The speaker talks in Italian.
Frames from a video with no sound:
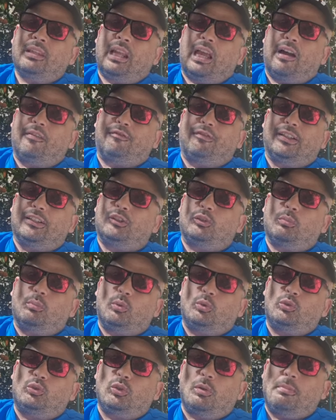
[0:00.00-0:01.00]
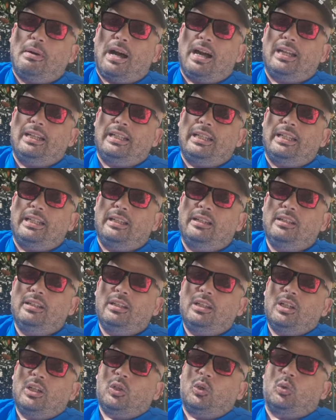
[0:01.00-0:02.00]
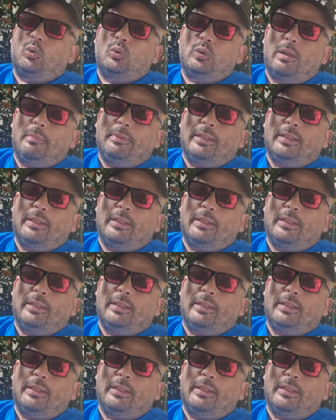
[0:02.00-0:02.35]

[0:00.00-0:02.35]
ha fatto molto male, con una